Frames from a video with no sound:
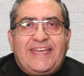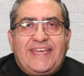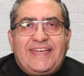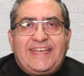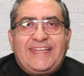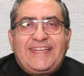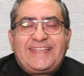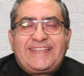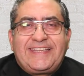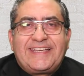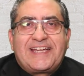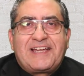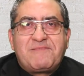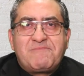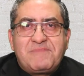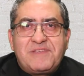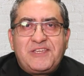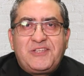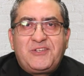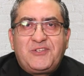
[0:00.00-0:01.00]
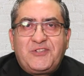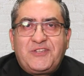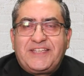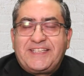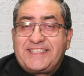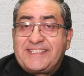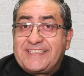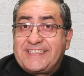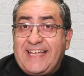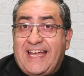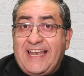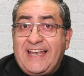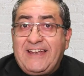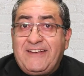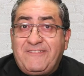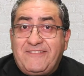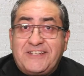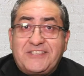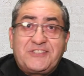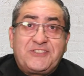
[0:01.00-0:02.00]
en este camino de
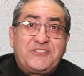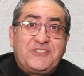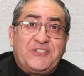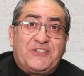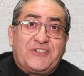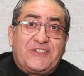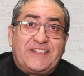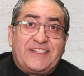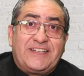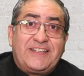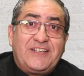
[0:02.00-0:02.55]
salvación.